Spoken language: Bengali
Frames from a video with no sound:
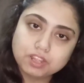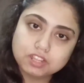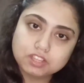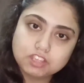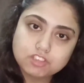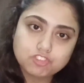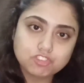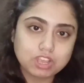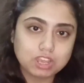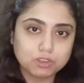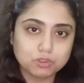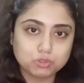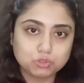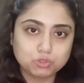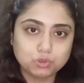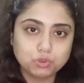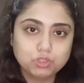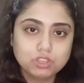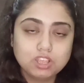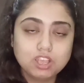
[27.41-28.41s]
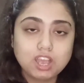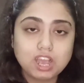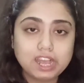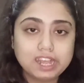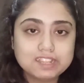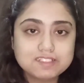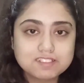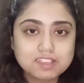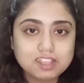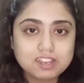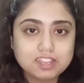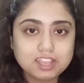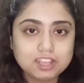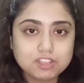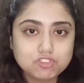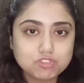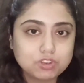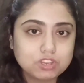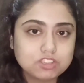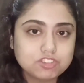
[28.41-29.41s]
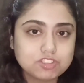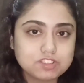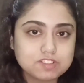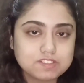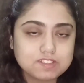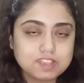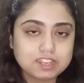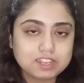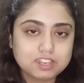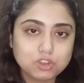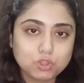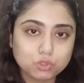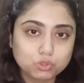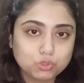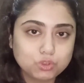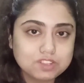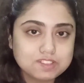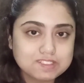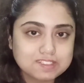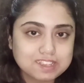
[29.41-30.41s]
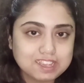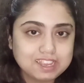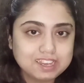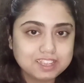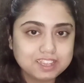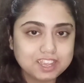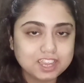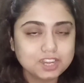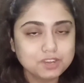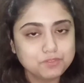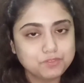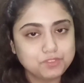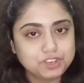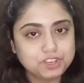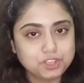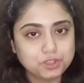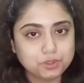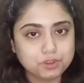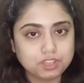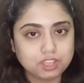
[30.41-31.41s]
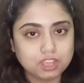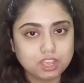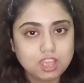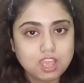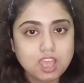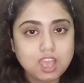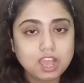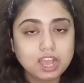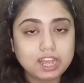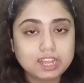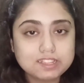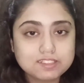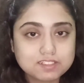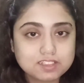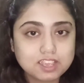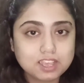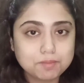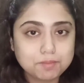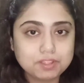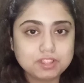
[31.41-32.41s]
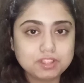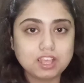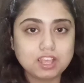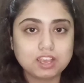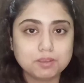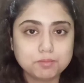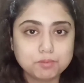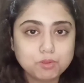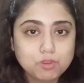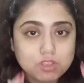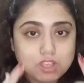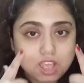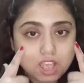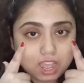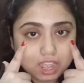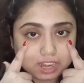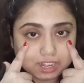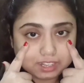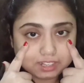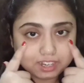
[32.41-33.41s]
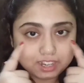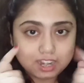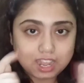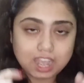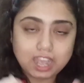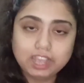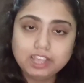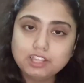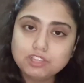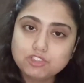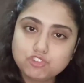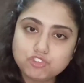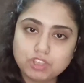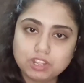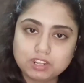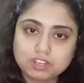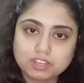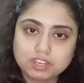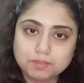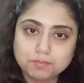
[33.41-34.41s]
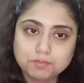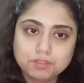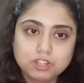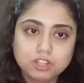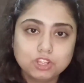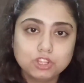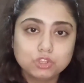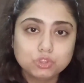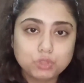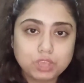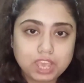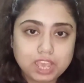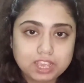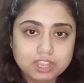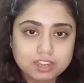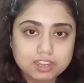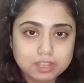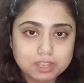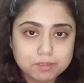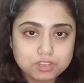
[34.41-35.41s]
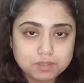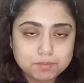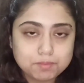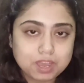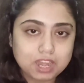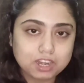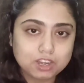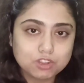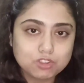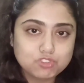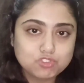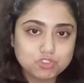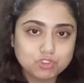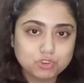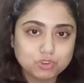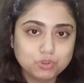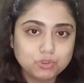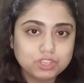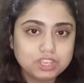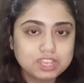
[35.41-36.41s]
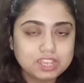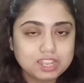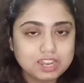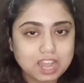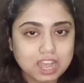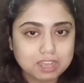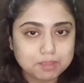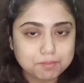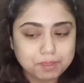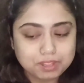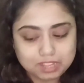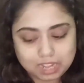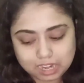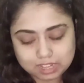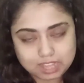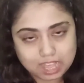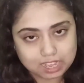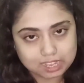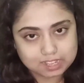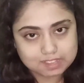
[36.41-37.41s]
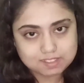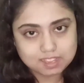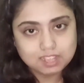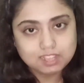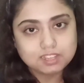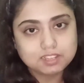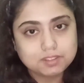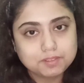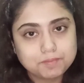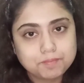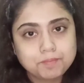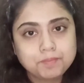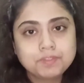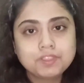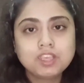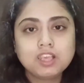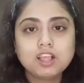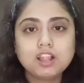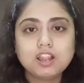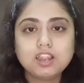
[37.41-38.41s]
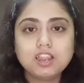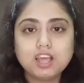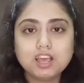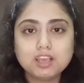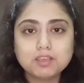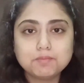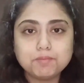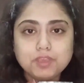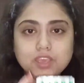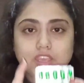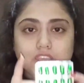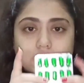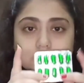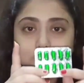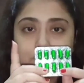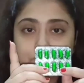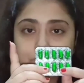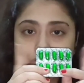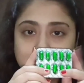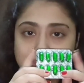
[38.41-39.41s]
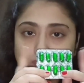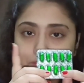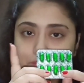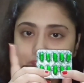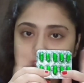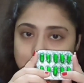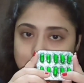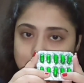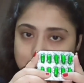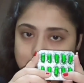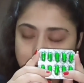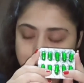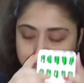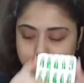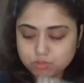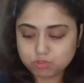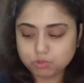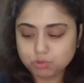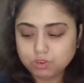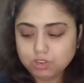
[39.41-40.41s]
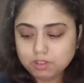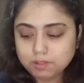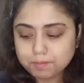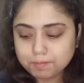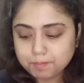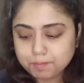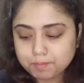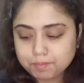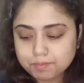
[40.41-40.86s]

আপনাদের স্বাগত আজকে নিয়ে চলে এসেছি একটি নতুন স্কিন কেয়ার ভিডিও নিয়ে আজকে আমি দেখাবো আন্ডার আই জুয়েল ক্রিম তো এই ক্রিমটি বানানোর জন্য কি কি লাগবে তাহলে দেখা যাক লাগবে ভিটামিন ই ক্যাপসুল